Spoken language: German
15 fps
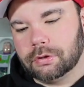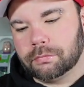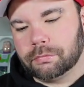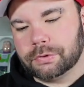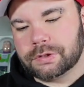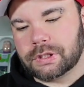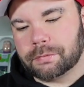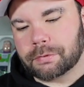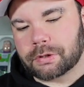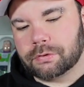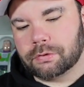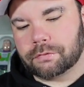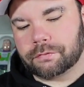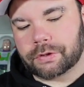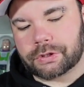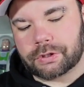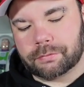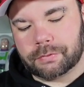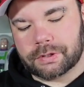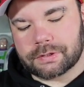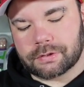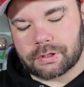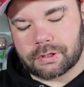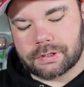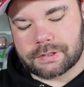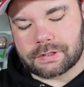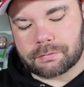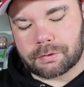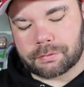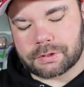Müsste ich mal gucken, wenn ich dann
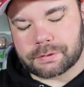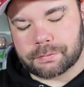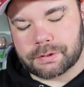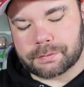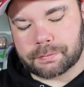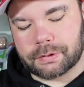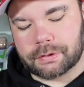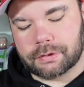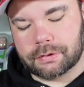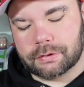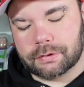nächste Mal bei Smith bin.